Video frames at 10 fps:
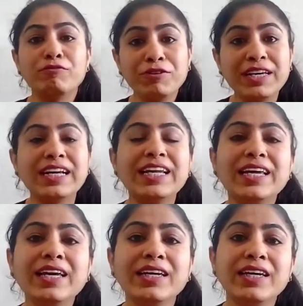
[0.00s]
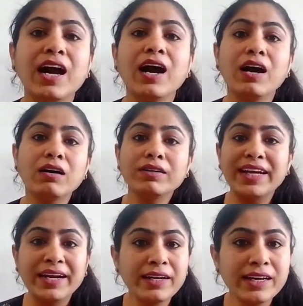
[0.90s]
वीकली या
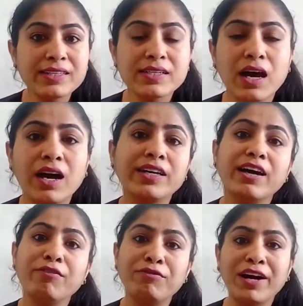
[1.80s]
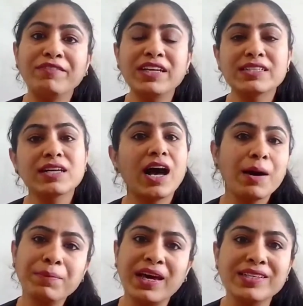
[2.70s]
टेन डेज का या फाइव डेज का
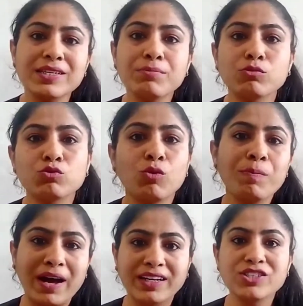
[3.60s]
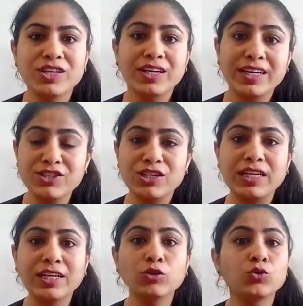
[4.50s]
आप कैसे भी उसको मैनेज करके
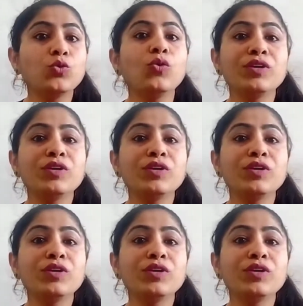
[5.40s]
चले तो